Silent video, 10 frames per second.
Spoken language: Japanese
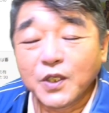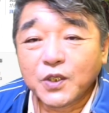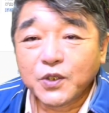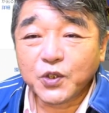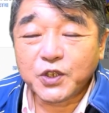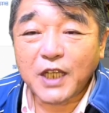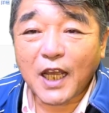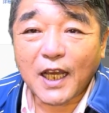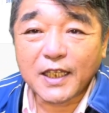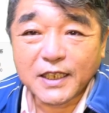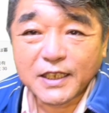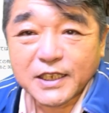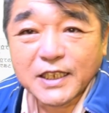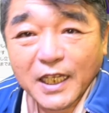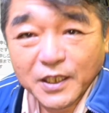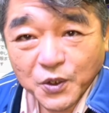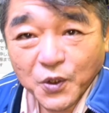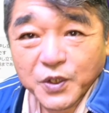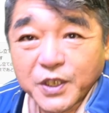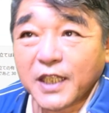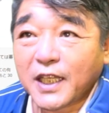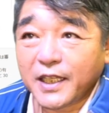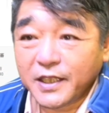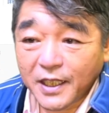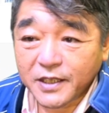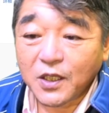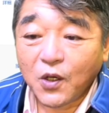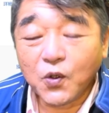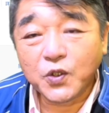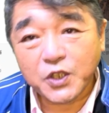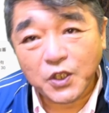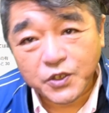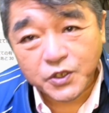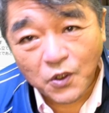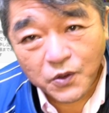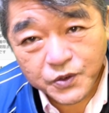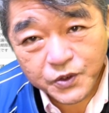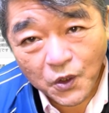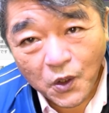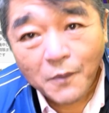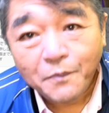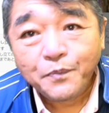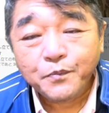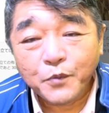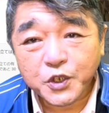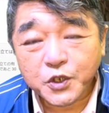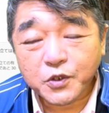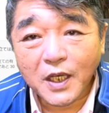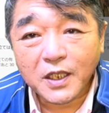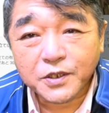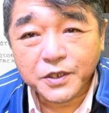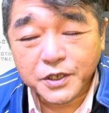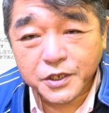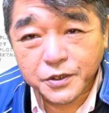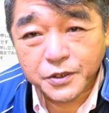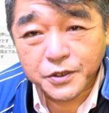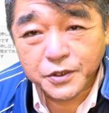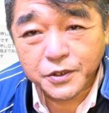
どちらかにしないといけないんです。オーディオストックともしくは類似する